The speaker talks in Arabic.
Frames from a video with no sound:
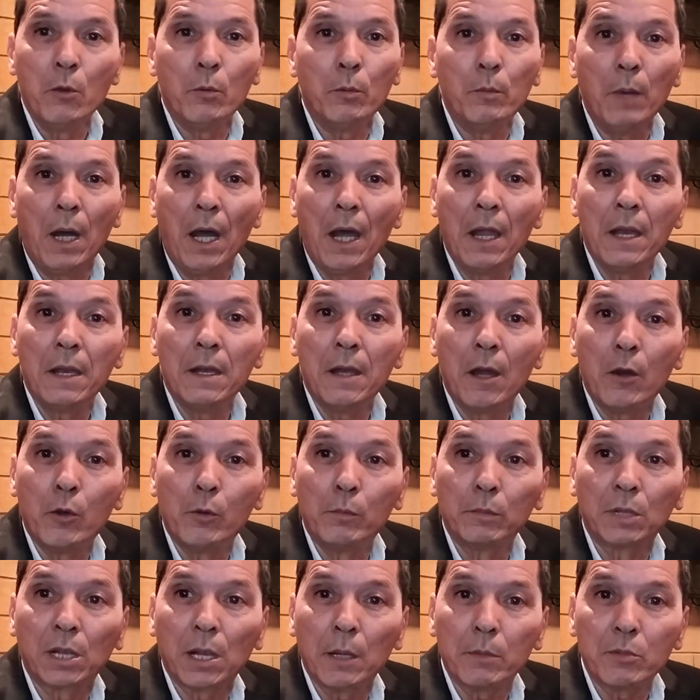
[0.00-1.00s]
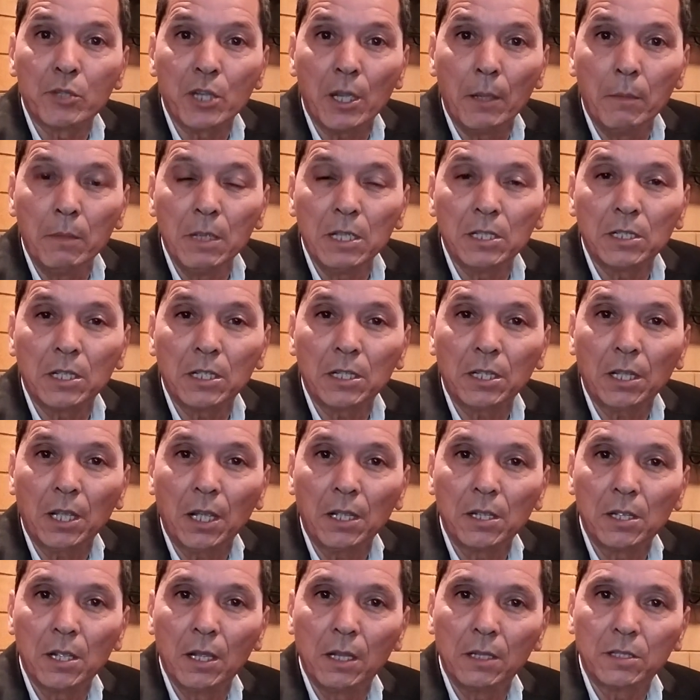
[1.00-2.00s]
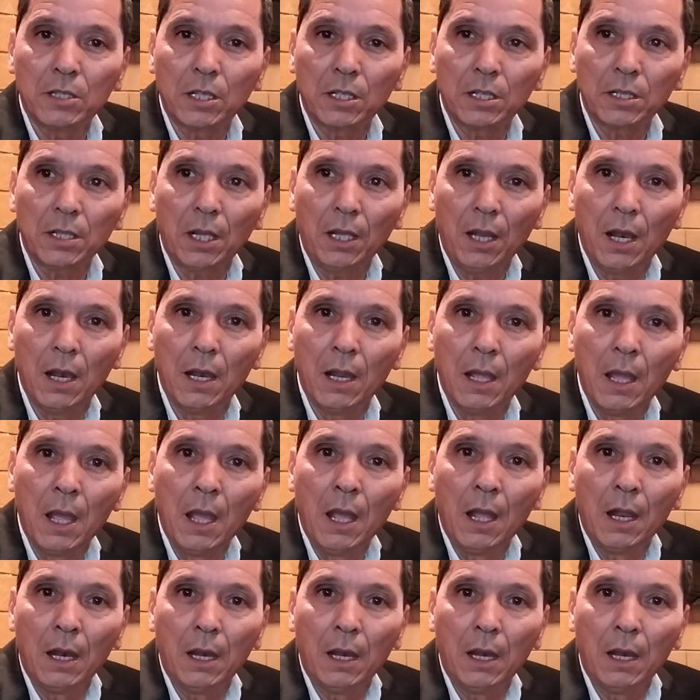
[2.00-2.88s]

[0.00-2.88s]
ومع انه مطلب شعبي تستحل